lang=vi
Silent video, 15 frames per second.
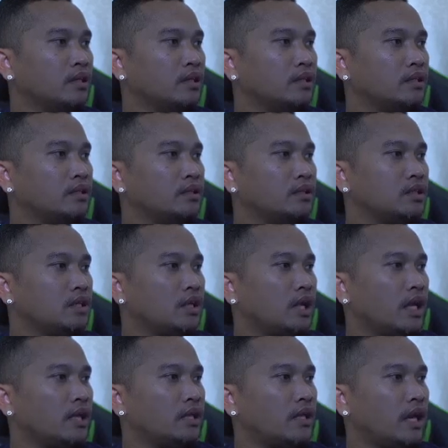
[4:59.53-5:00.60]
cứ chỉ cái lại
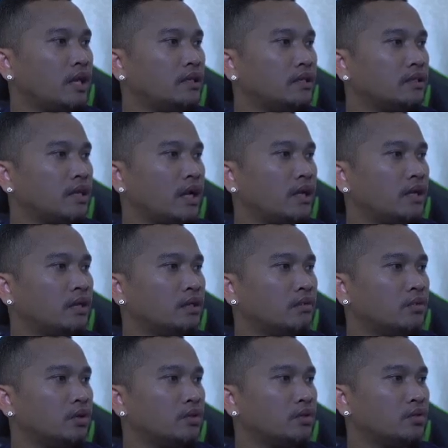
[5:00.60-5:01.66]
anh đài dựng đặt
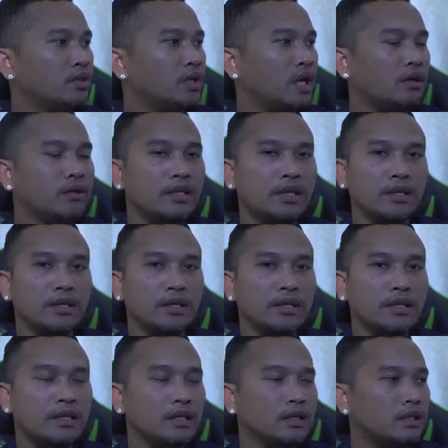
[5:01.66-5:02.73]
interval trong crowd ấy nè
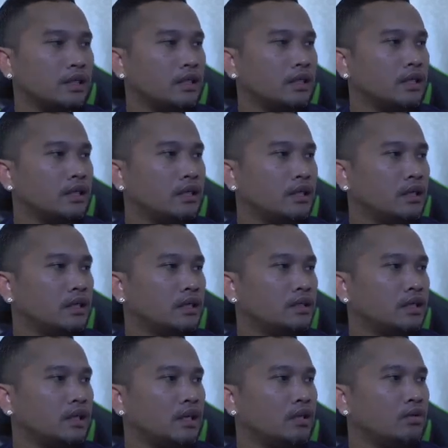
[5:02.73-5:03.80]
lại nâng
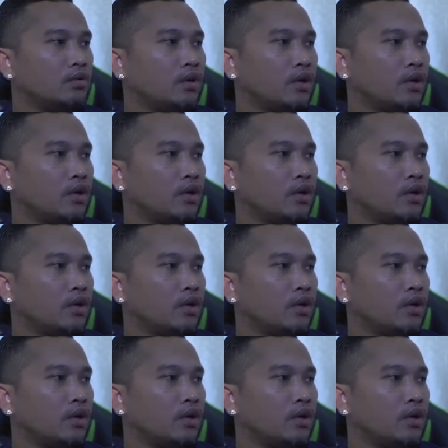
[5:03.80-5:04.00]
chẳng là u đó